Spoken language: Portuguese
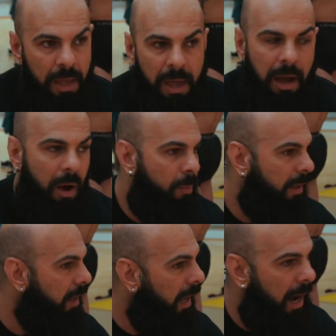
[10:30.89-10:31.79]
E
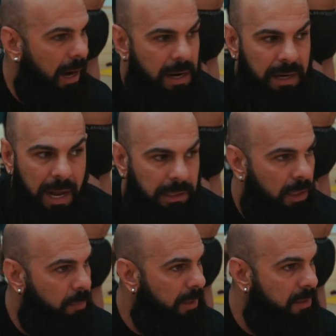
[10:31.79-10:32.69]
aumentar a carga a cada
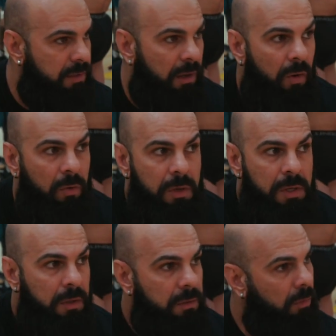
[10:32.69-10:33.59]
repetição,
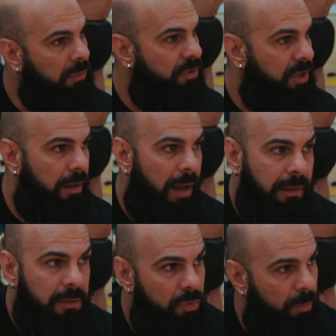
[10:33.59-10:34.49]
não deixar
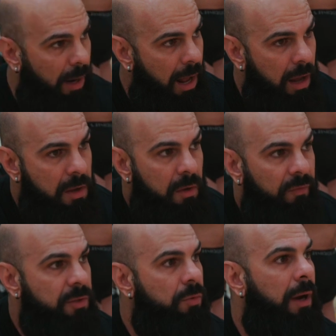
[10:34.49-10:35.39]
nada sobrar,
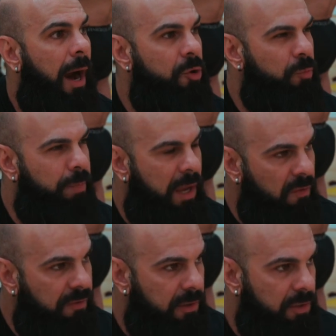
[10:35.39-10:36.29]
fazer um cardio
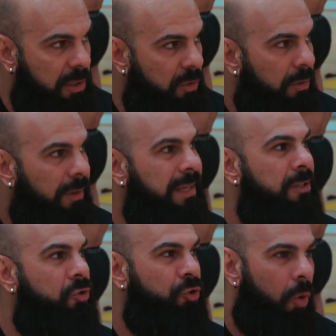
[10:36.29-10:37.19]
bem feitinho e
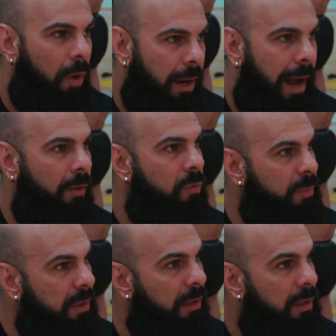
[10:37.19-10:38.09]
socar a
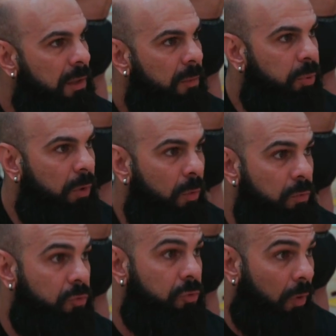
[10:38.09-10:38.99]
comida. Porque
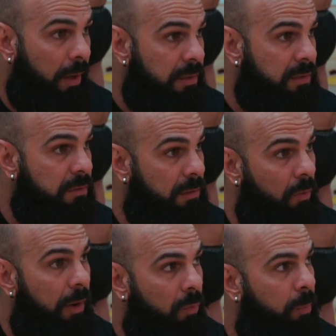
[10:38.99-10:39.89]
os dois
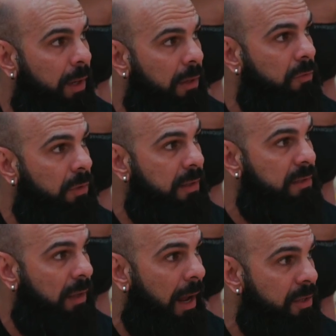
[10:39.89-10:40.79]
estão recuperando
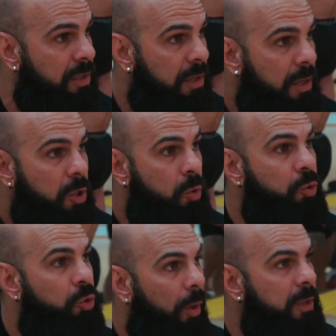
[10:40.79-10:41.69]
densidade e
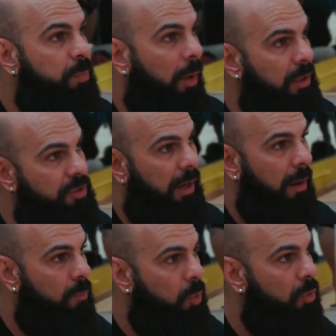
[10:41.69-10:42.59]
os dois podem
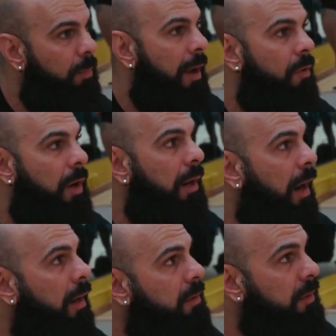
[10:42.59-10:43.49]
chegar muito maior
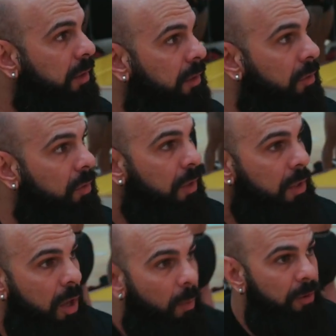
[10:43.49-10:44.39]
lá, entendeu?
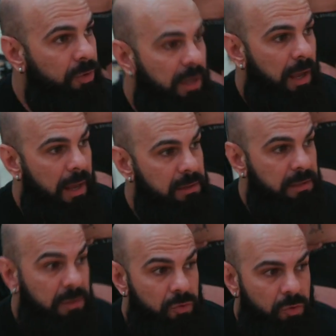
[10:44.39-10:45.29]
Eu acho que é,
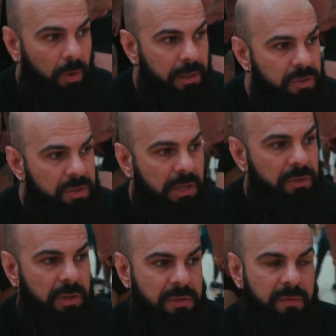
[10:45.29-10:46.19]
esses dois
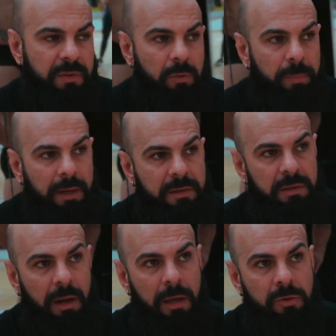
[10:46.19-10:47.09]
dias já serviram para
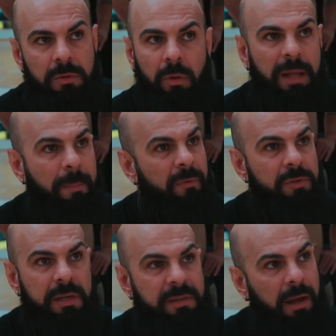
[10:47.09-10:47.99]
ensinar isso. Não dá para
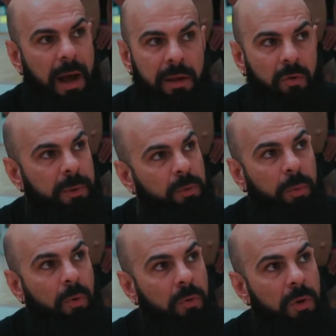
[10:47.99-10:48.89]
vocês secarem comendo
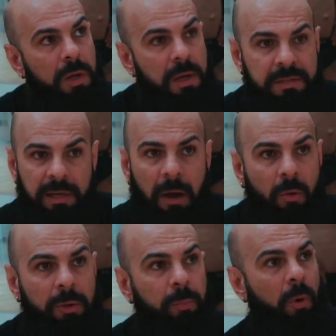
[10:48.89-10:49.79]
pouco. Secar
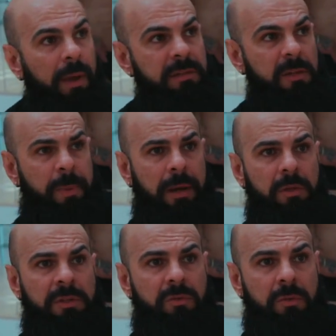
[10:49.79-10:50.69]
comendo pouco é esse
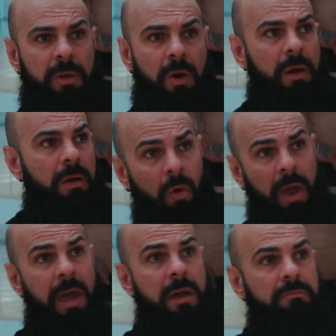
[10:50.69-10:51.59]
aspecto que vocês vão ter, ó.
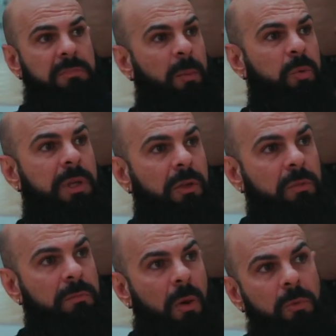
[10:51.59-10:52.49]
Pokei, tá
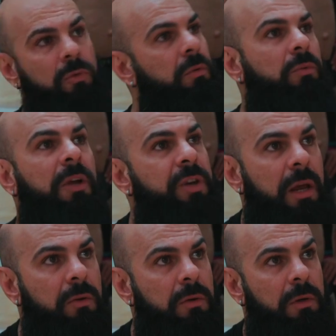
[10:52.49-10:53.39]
bonito, mas o músculo não tá
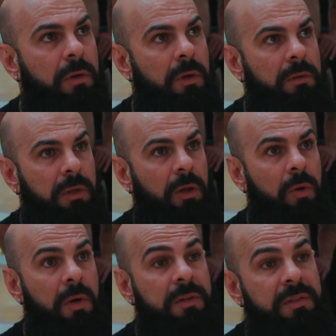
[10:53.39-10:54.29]
cheio. É, entendeu?